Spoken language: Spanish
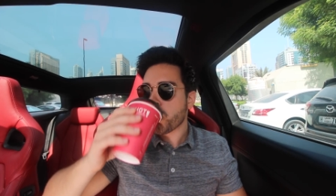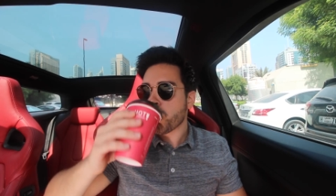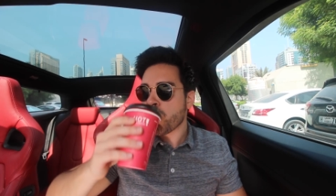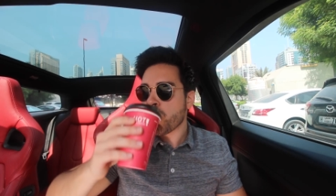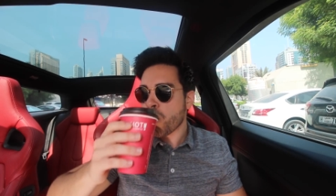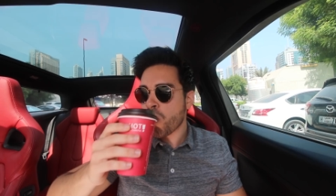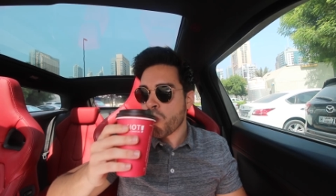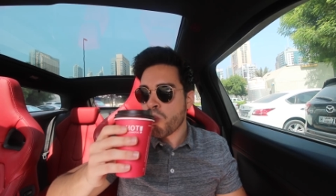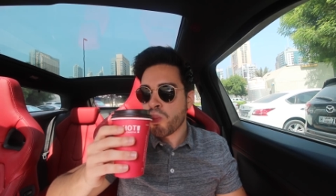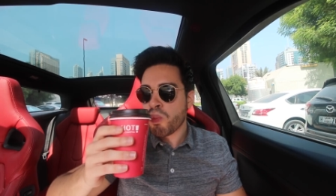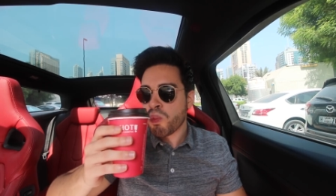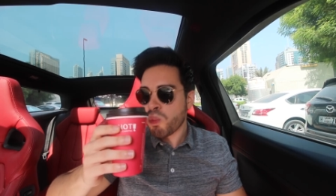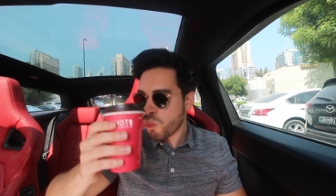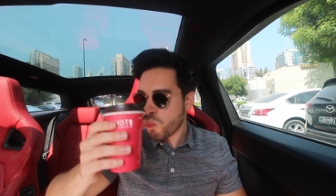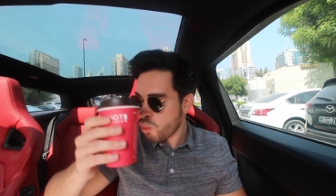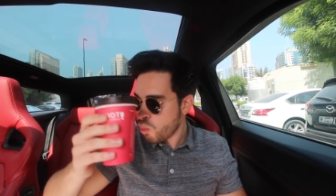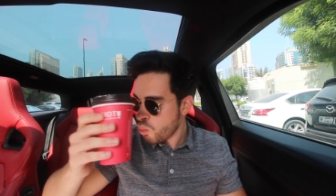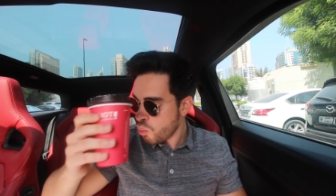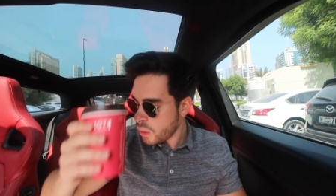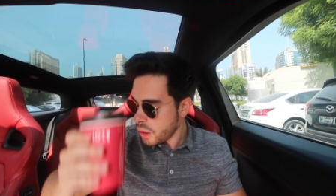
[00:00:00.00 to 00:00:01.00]
Mm,
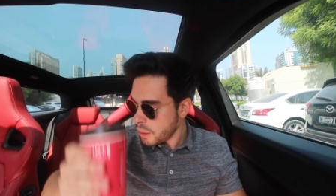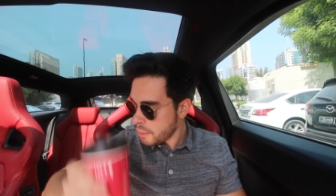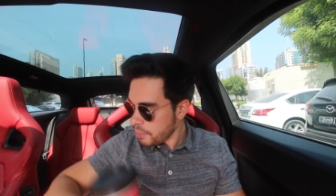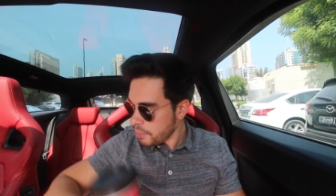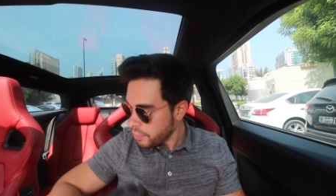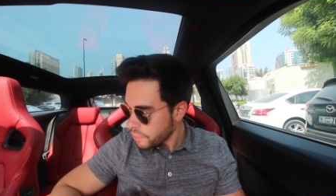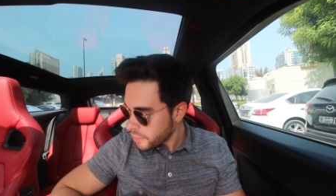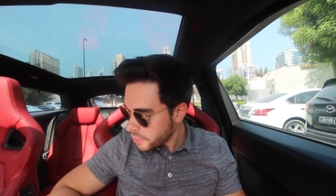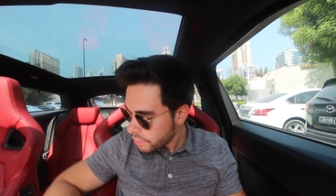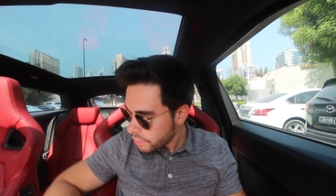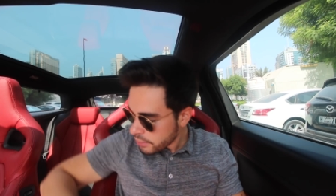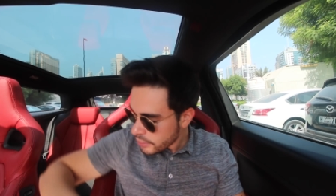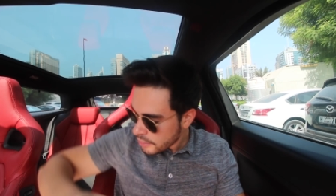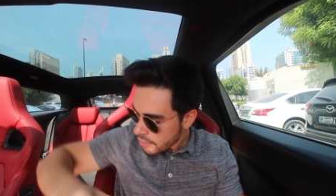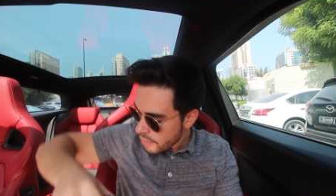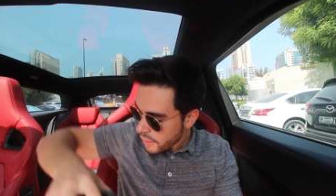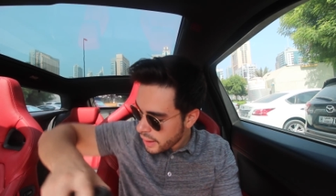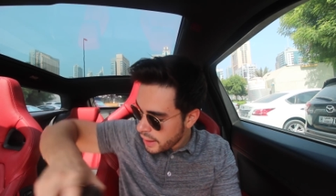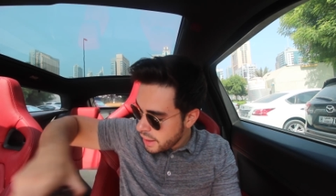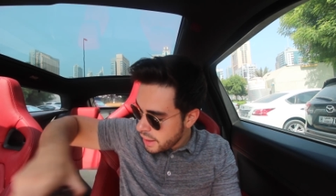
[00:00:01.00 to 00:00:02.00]
mm, mm,
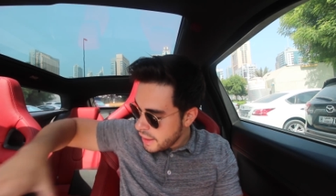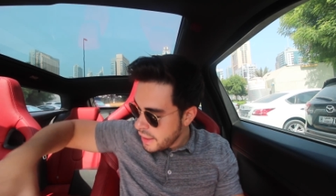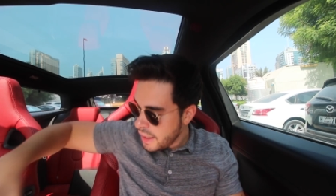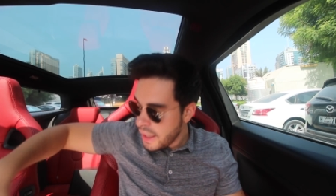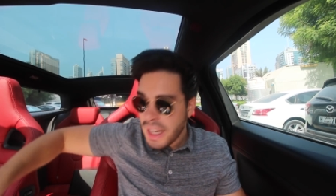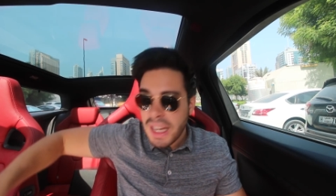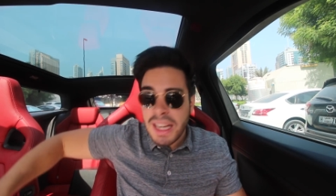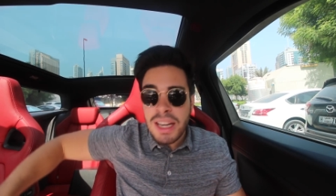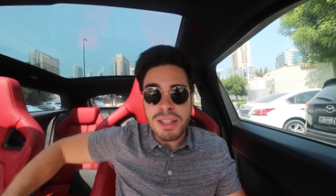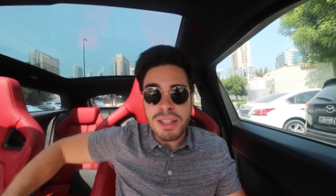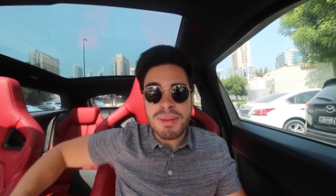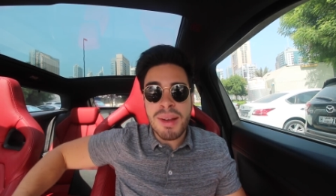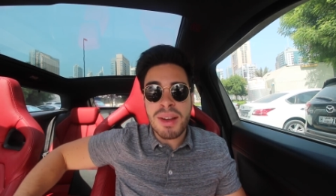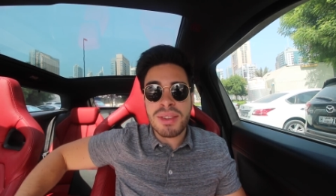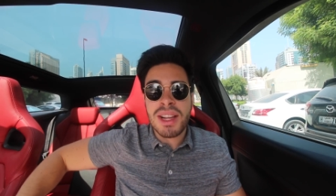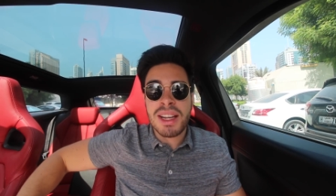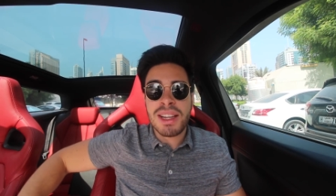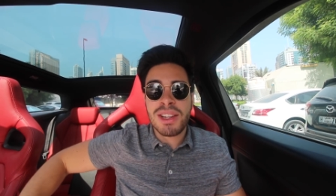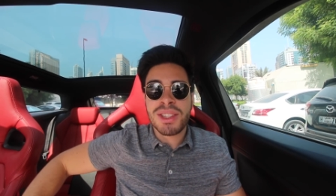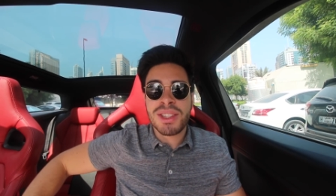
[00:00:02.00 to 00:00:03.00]
y nos
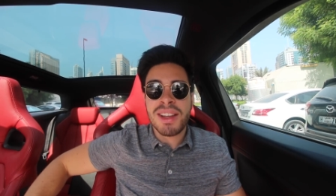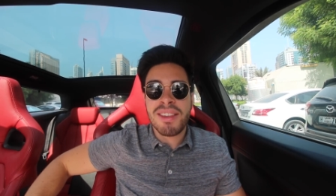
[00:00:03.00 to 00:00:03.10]
vamos al lío